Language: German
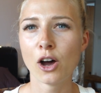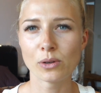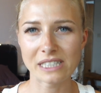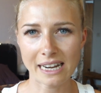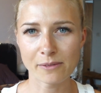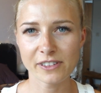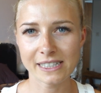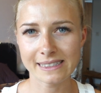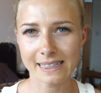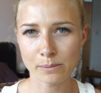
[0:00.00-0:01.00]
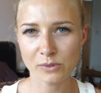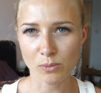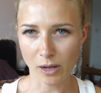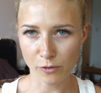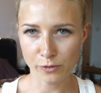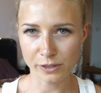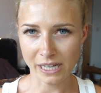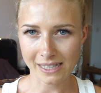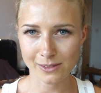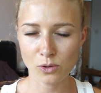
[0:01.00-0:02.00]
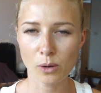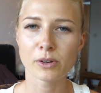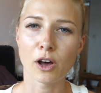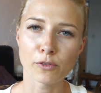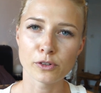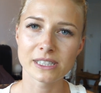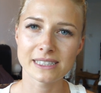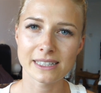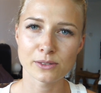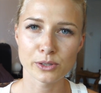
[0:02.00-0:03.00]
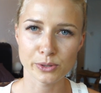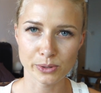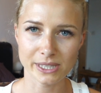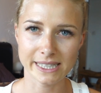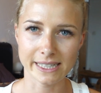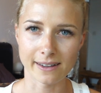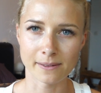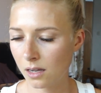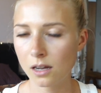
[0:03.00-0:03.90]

und dann empfehlen sie eben zum Auffüllen nachzukommen. Und Auffüllen ist natürlich günstiger.